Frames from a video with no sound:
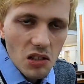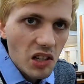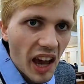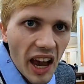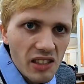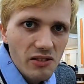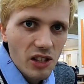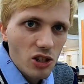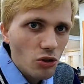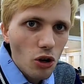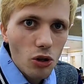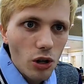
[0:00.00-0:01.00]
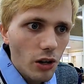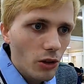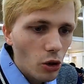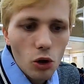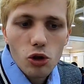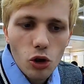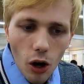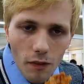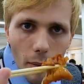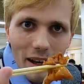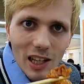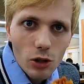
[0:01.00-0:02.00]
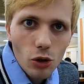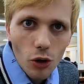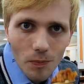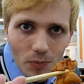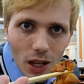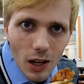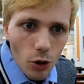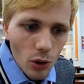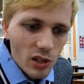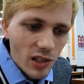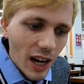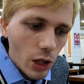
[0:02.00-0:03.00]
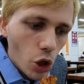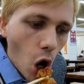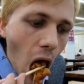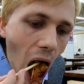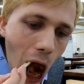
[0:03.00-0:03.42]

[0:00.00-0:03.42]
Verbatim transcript: carriage, no, eh, non lo so, vabbè adesso lo assaggio.